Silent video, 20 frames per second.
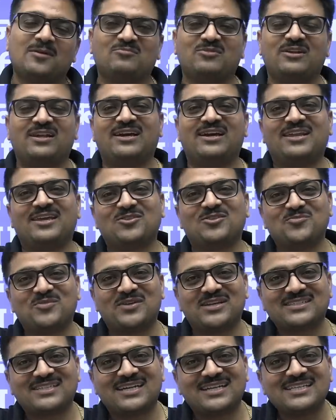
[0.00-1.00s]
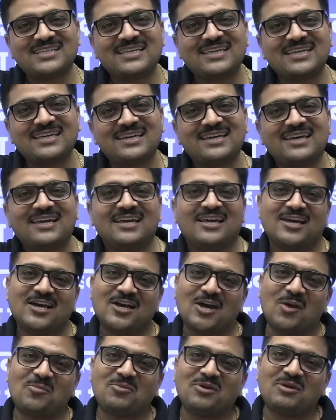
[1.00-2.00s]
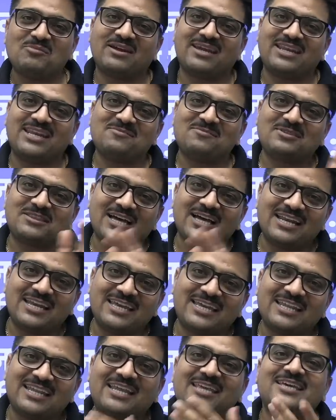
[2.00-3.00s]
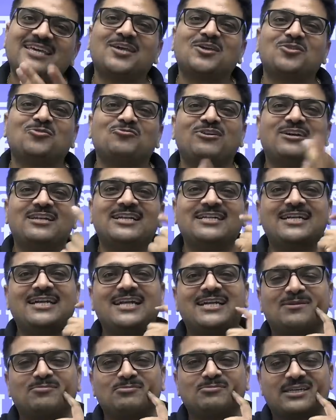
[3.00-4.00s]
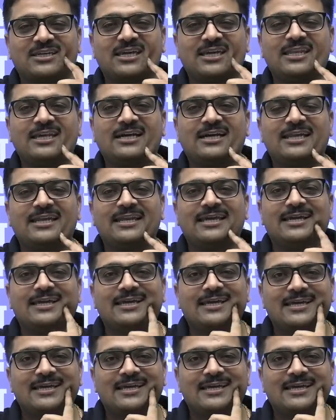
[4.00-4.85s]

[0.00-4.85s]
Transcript: बोले यार ये तो परेशानी सही है अब ये महीने में तारीख ही नहीं आएगी तो वैलिडिटी कब तक की निकालें